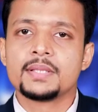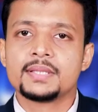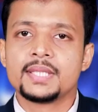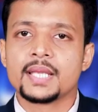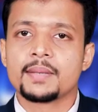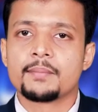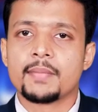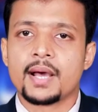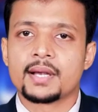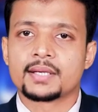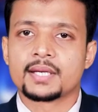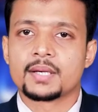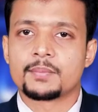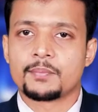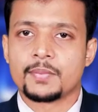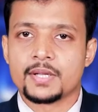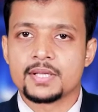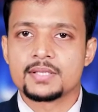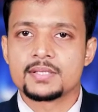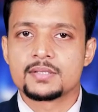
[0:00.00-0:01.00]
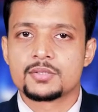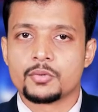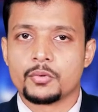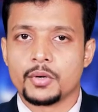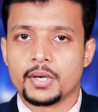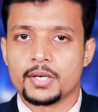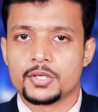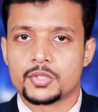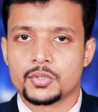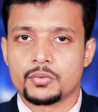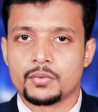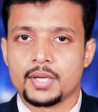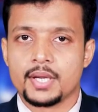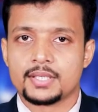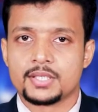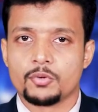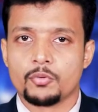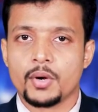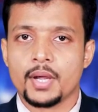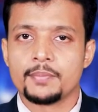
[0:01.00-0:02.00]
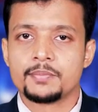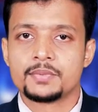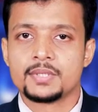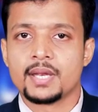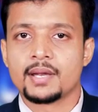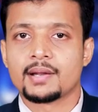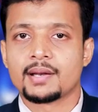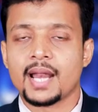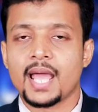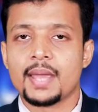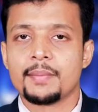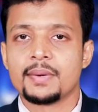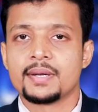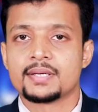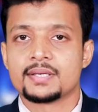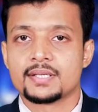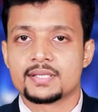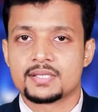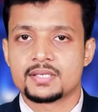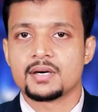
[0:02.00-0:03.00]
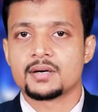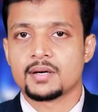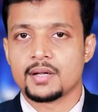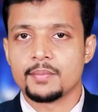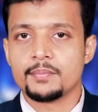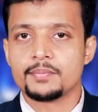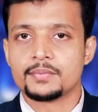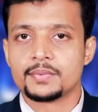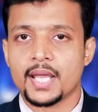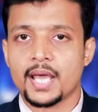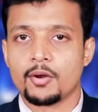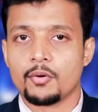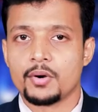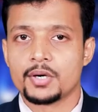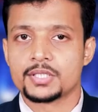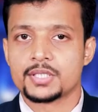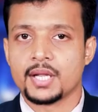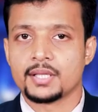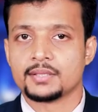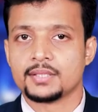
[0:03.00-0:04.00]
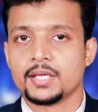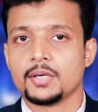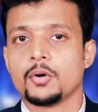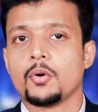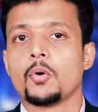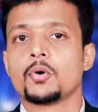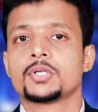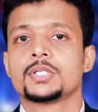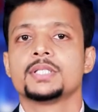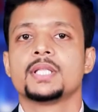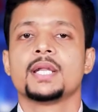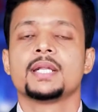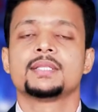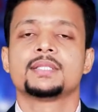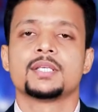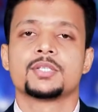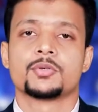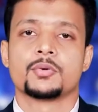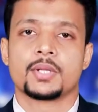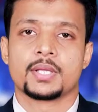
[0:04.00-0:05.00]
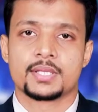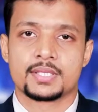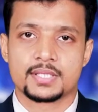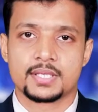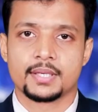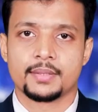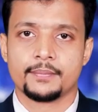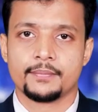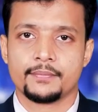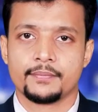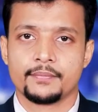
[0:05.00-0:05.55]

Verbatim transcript: ভিত্তিক মার্কেট প্লেস তৈরির জন্য একটি ওয়েব থ্রি ক্লাইমেট স্টার্টআপ থ্যালোয়ের সাথে অংশীদারিত্বে জড়িয়েছে